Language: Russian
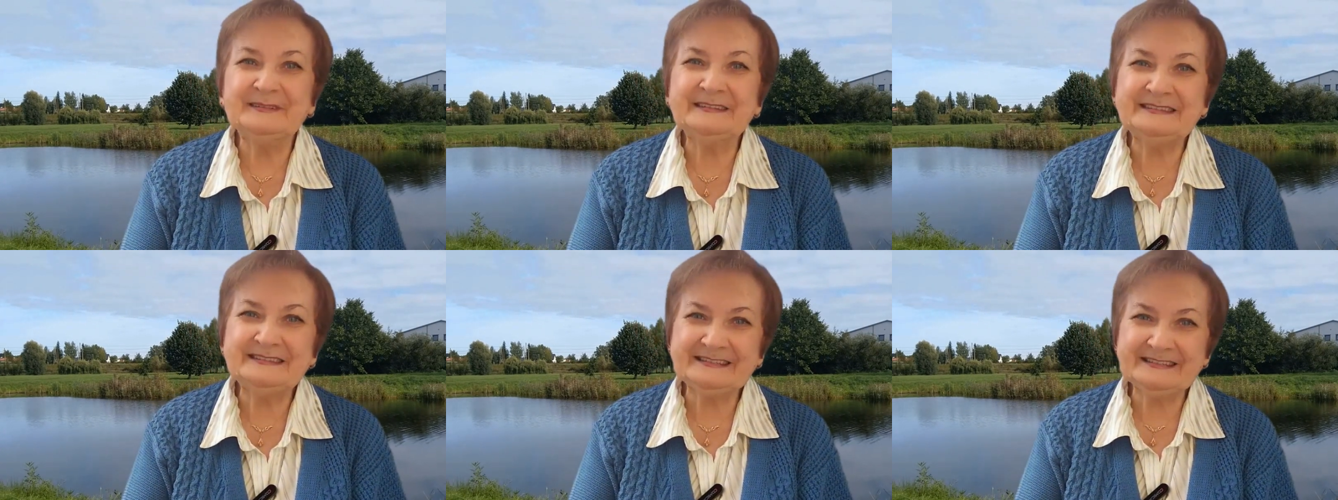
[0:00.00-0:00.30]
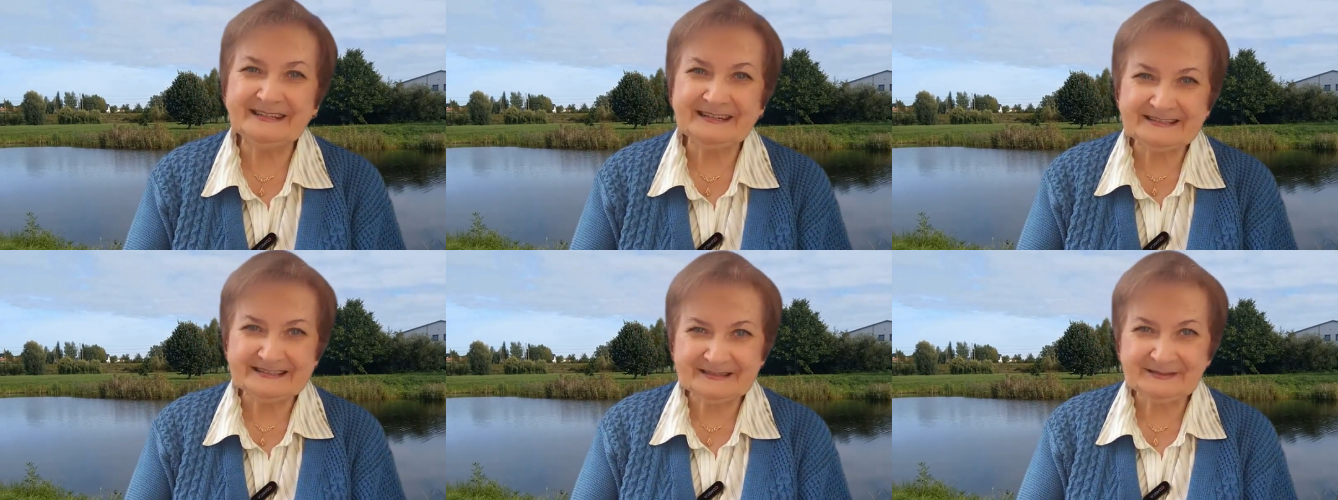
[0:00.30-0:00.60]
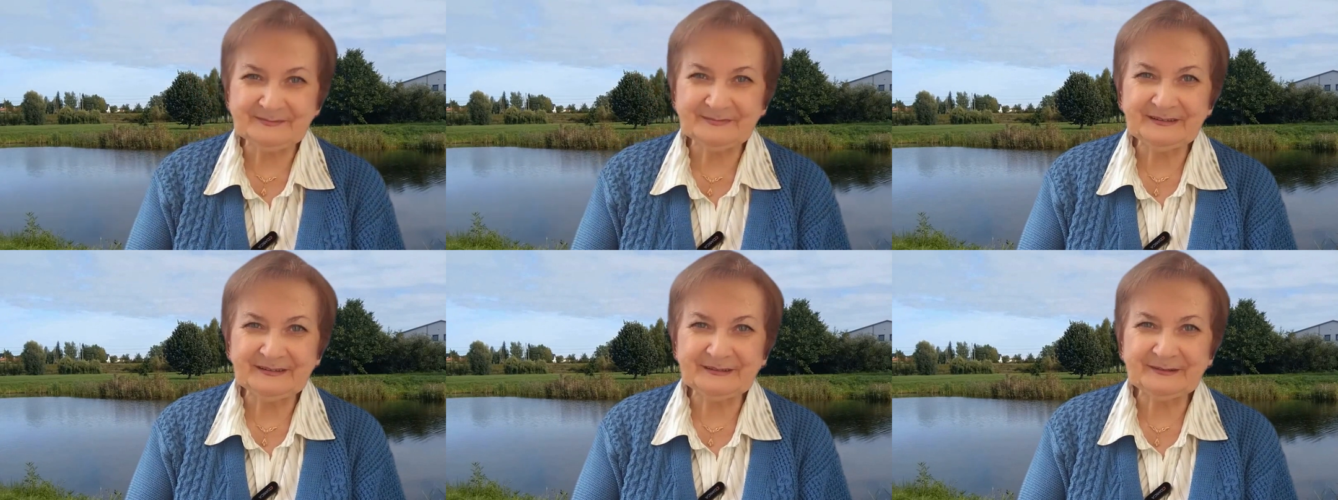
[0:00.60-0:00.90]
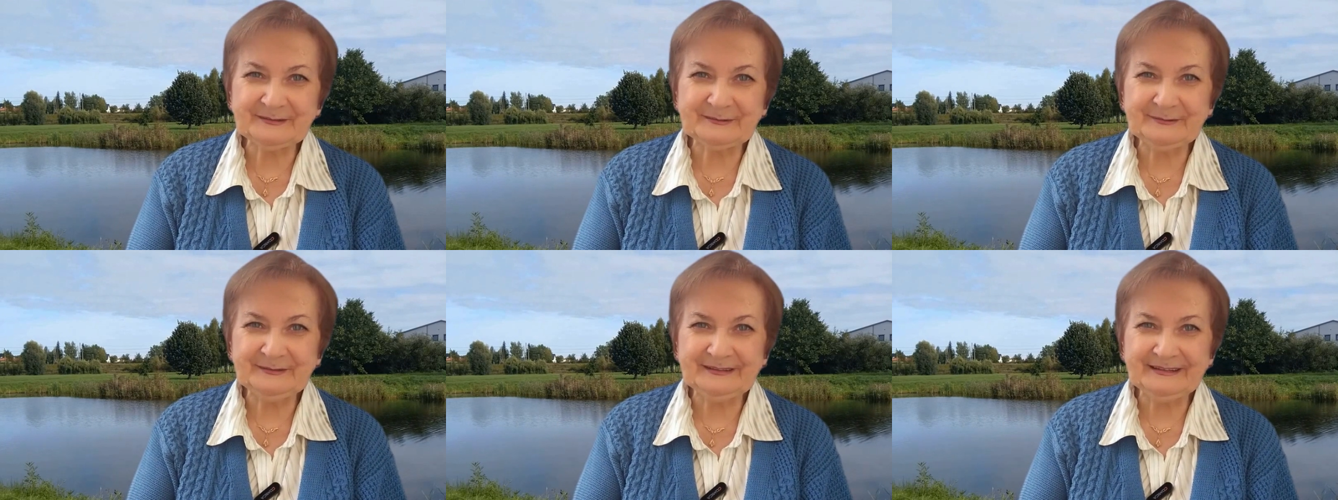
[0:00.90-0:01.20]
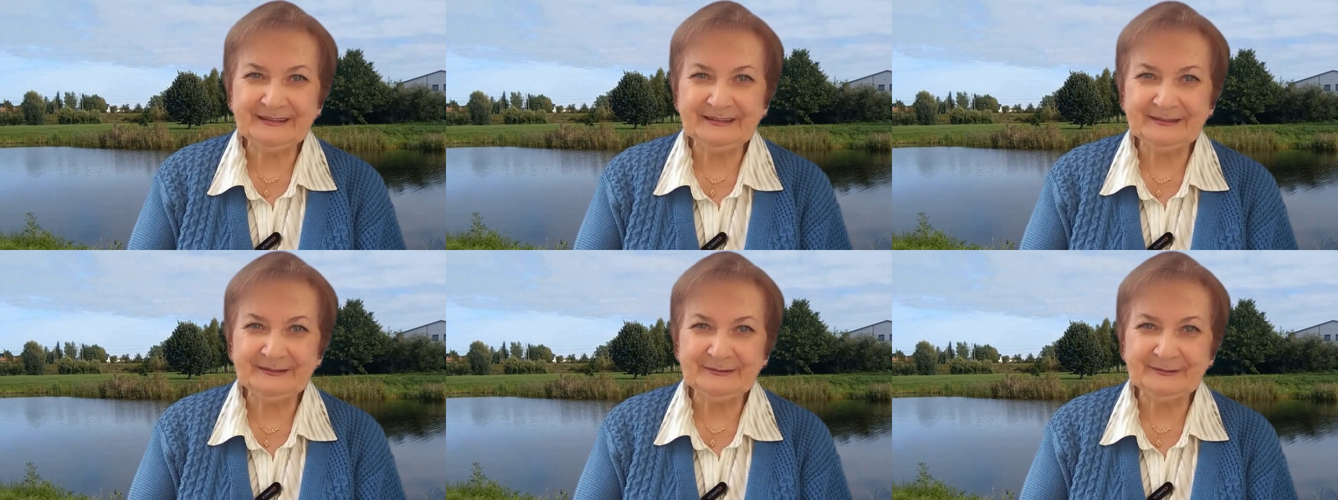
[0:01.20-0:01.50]
интересны мои
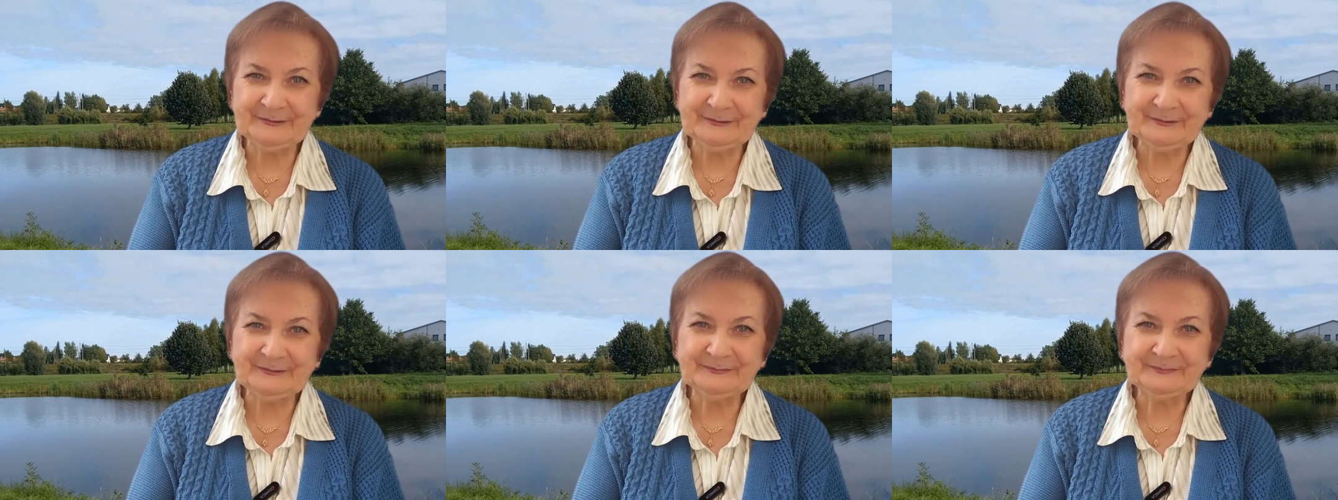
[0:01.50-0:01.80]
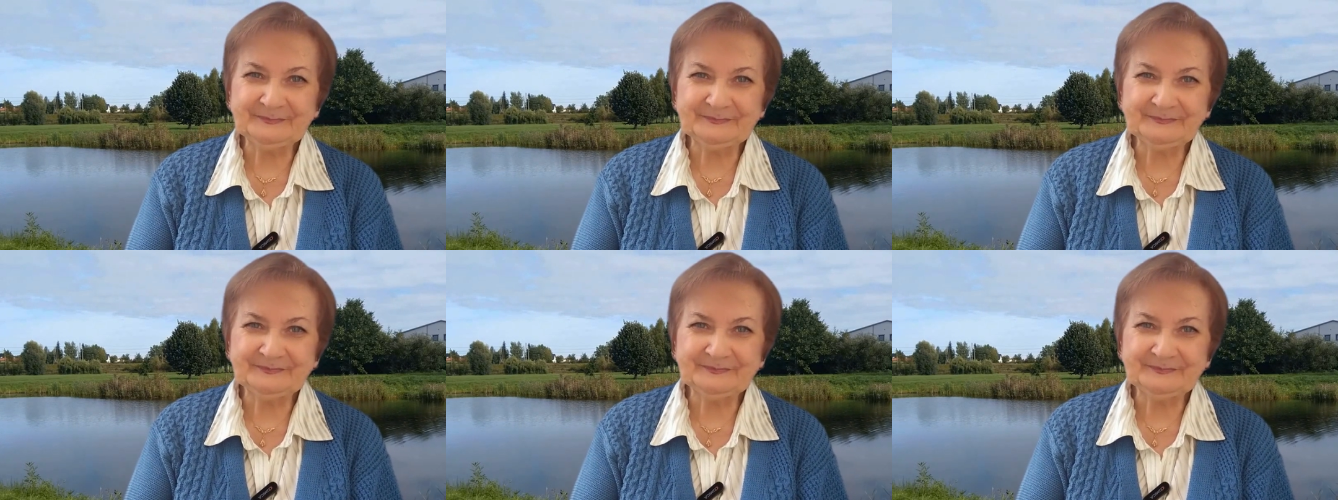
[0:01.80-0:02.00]
ролики, но